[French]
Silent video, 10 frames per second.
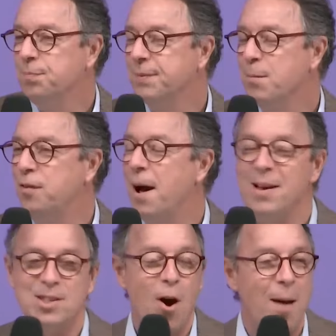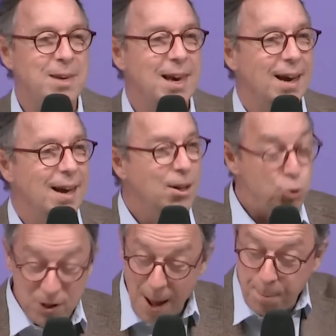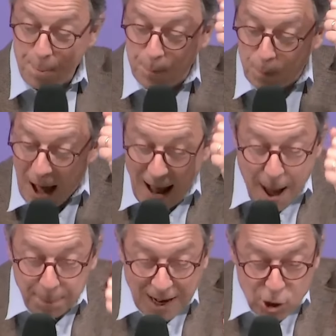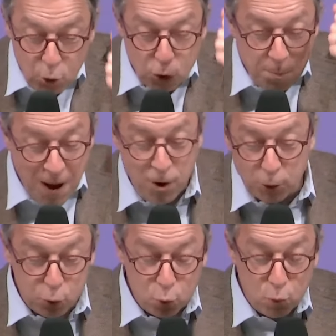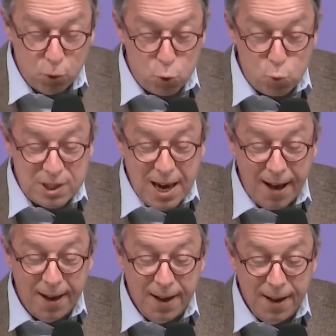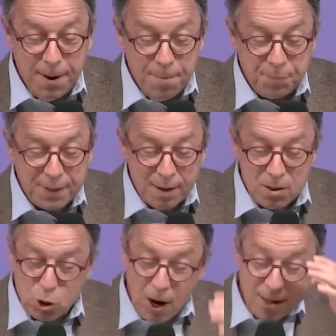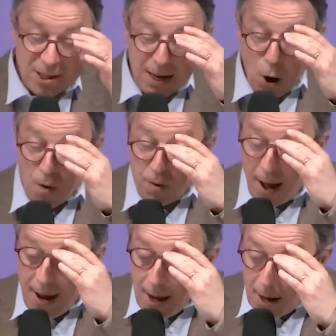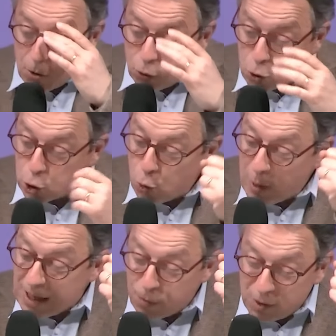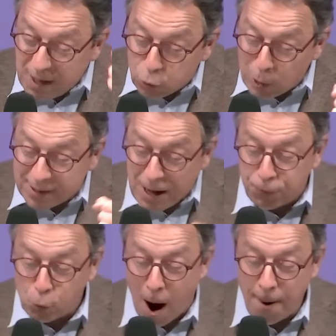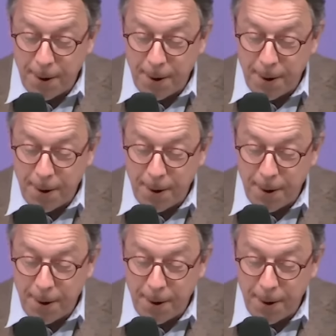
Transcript: Mon frère, ma soeur, ami, tu n'as pas l'impression de ne pas avoir de, soutien. Cela, c'est l'œuvre de celui qui veut détruire ta foi.